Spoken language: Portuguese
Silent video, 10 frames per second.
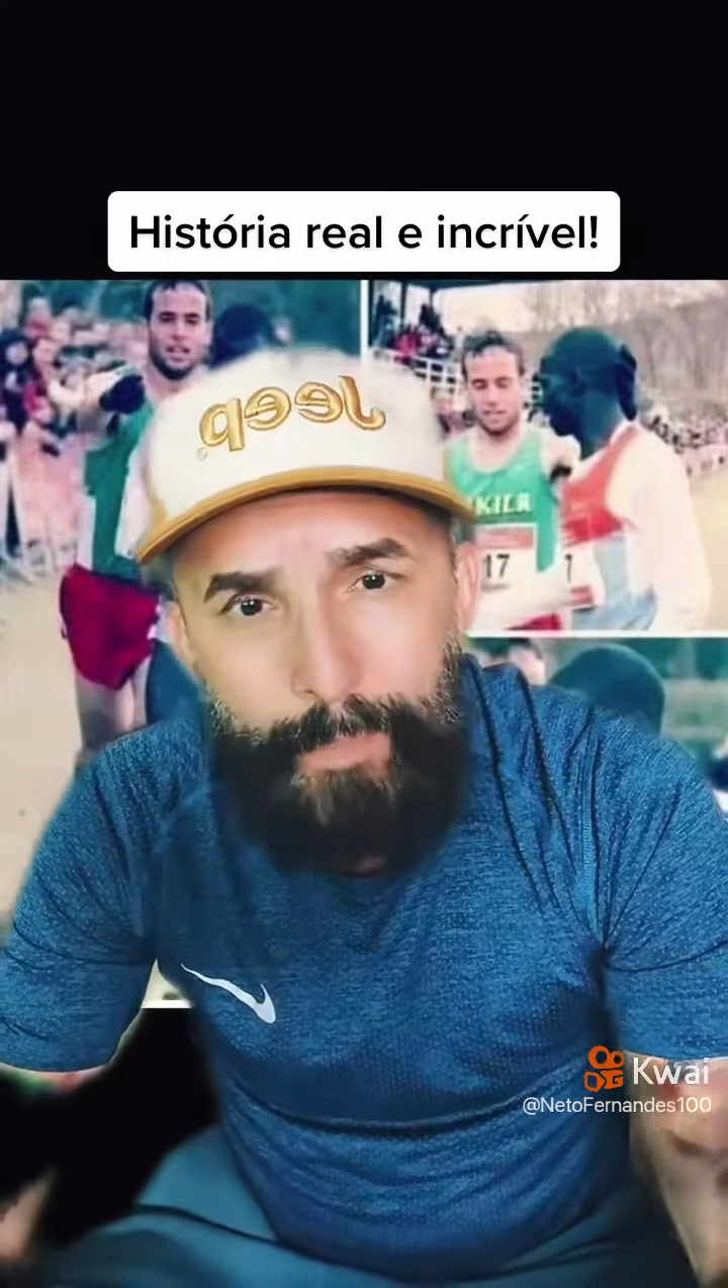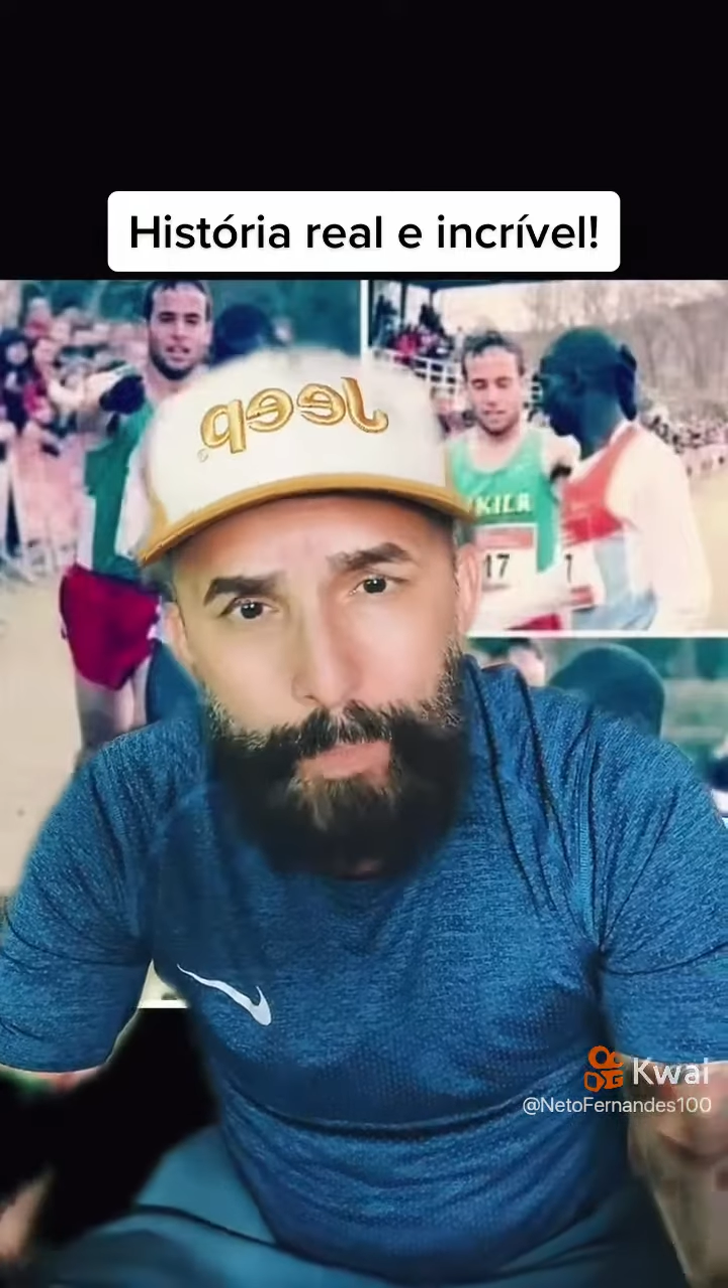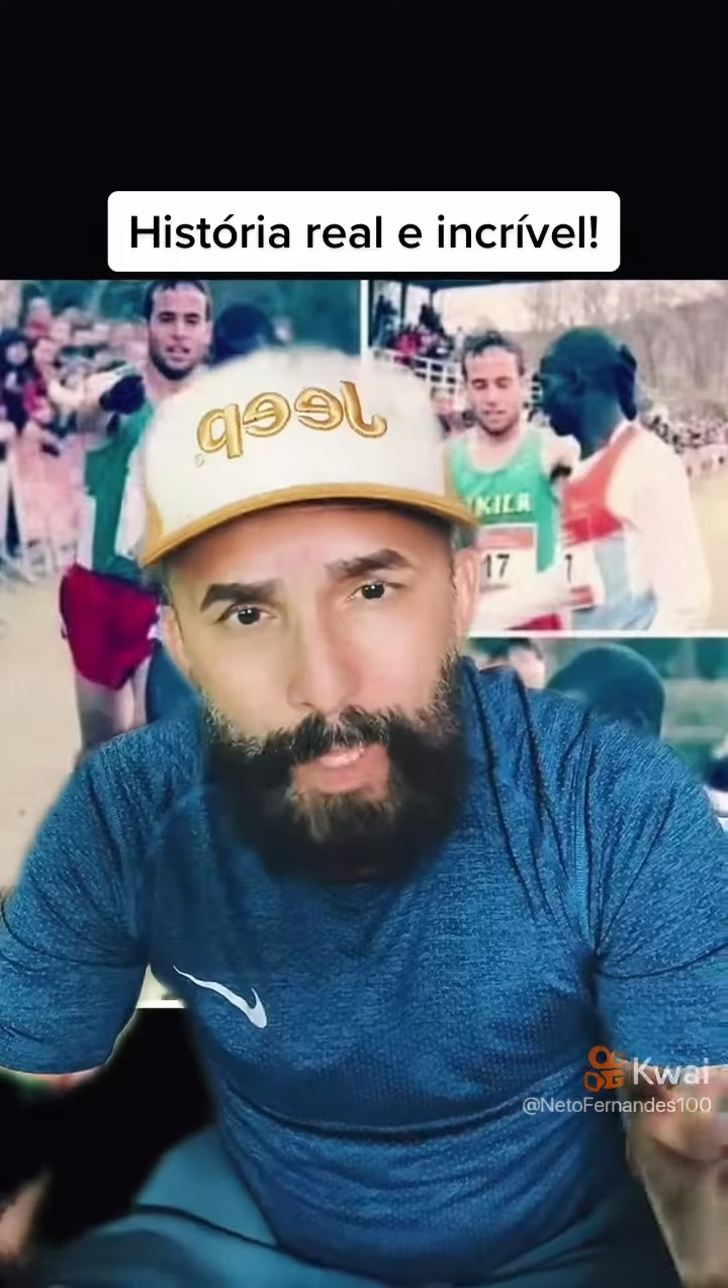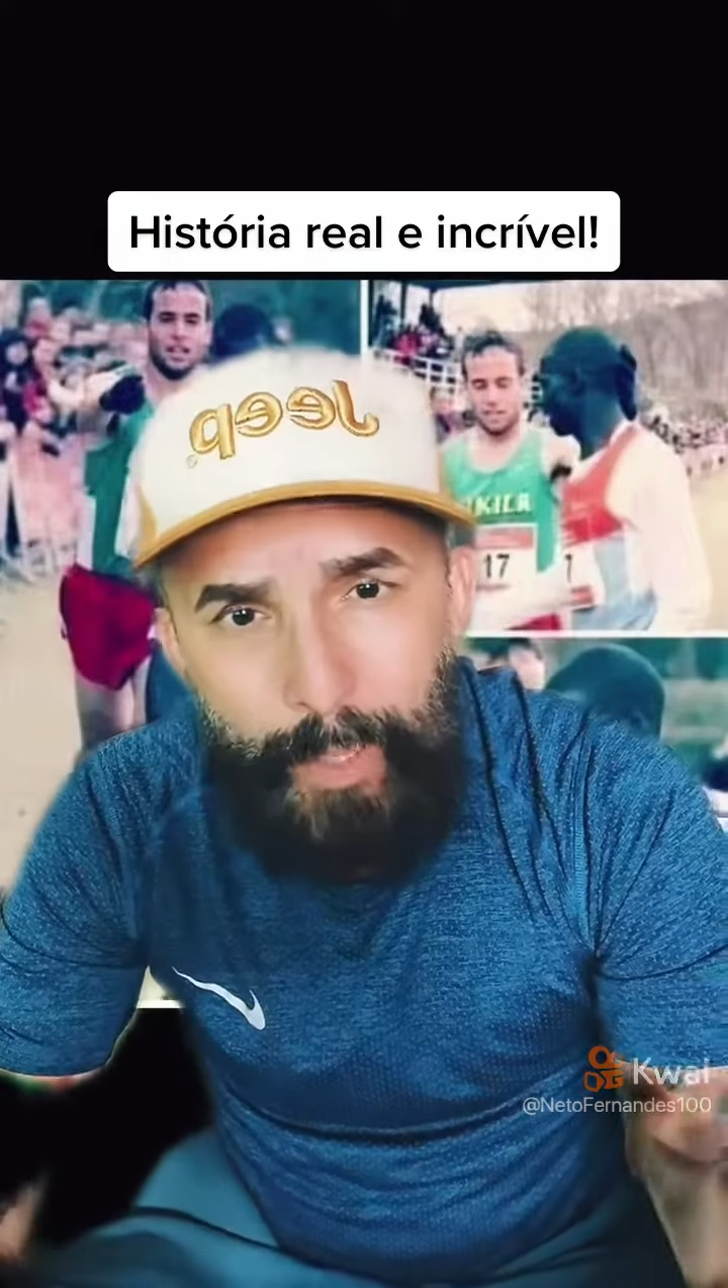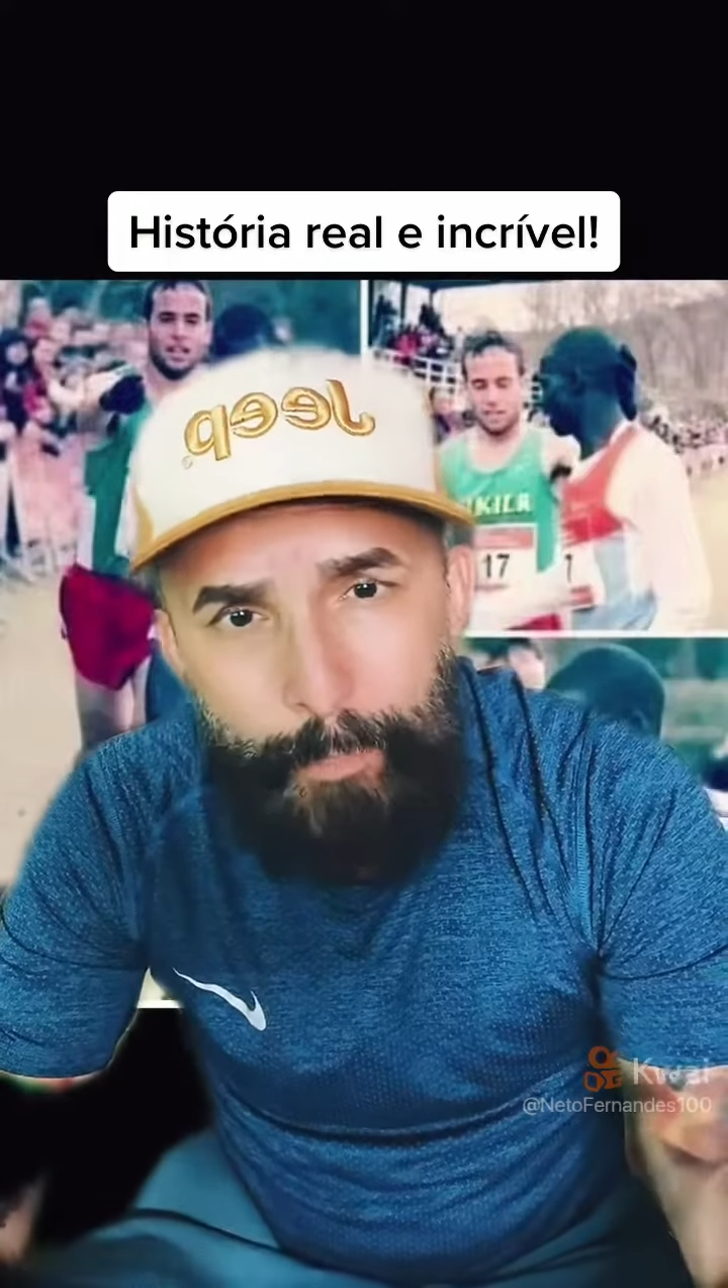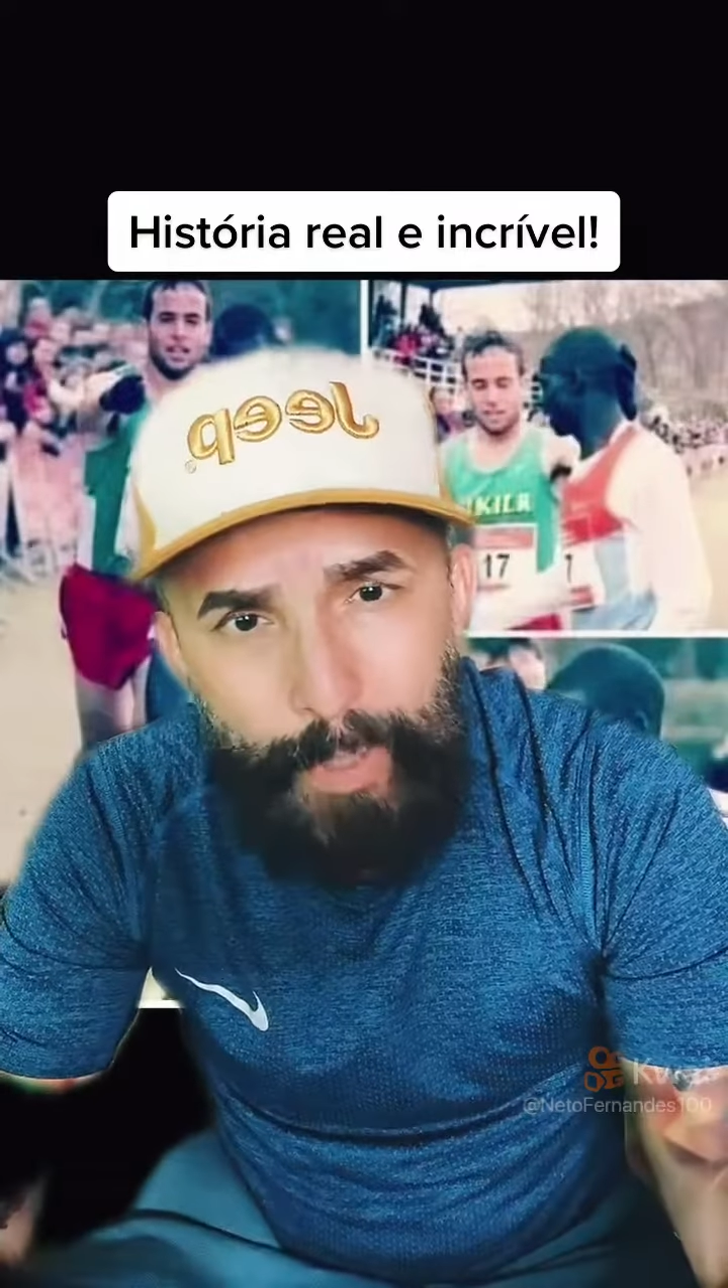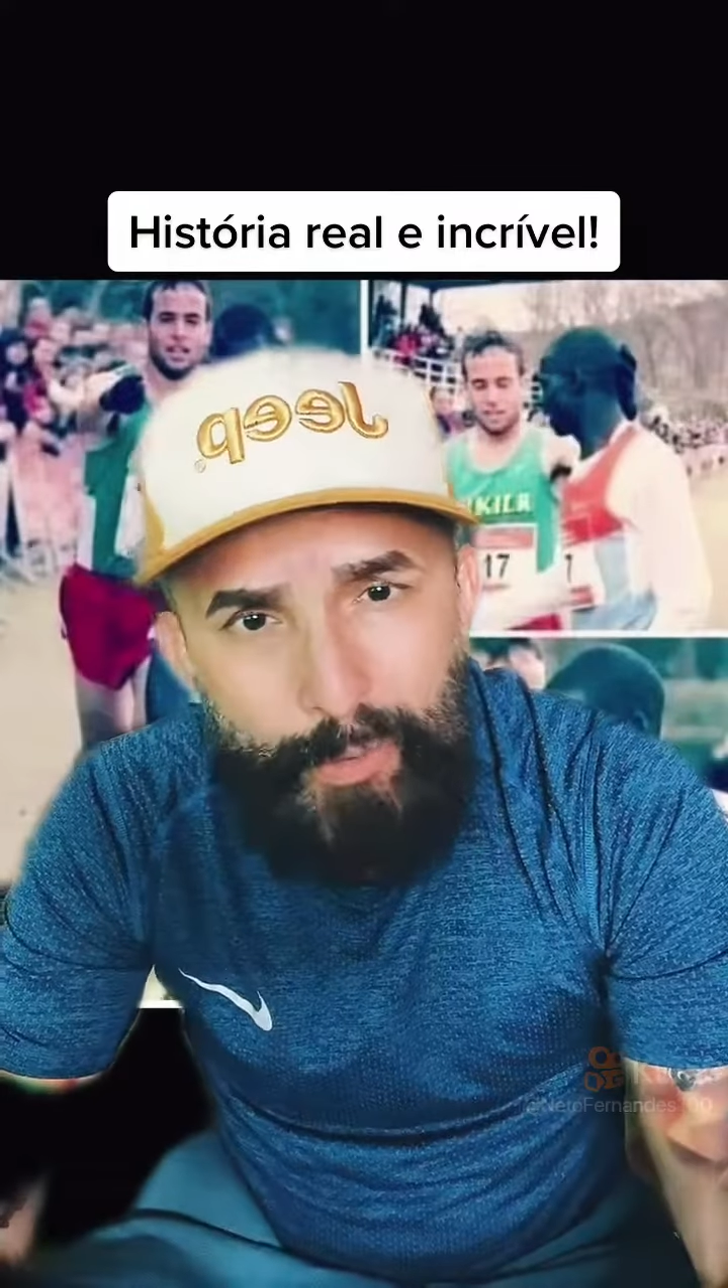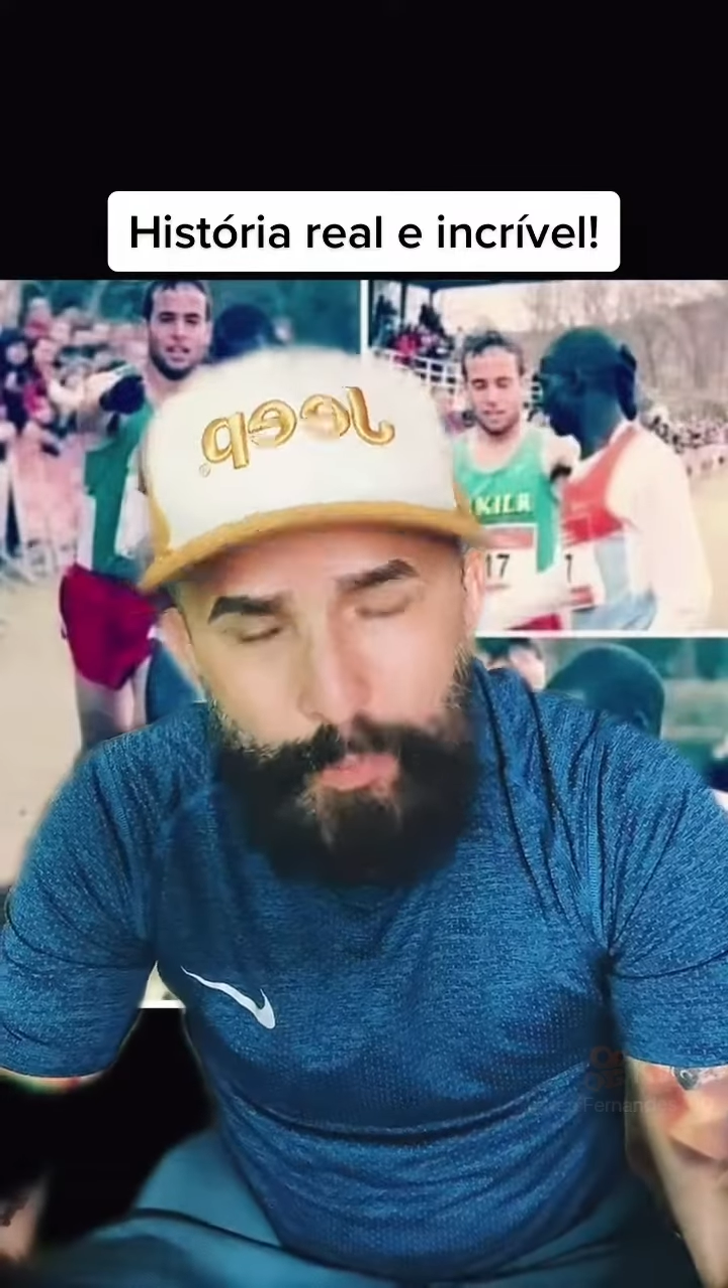para o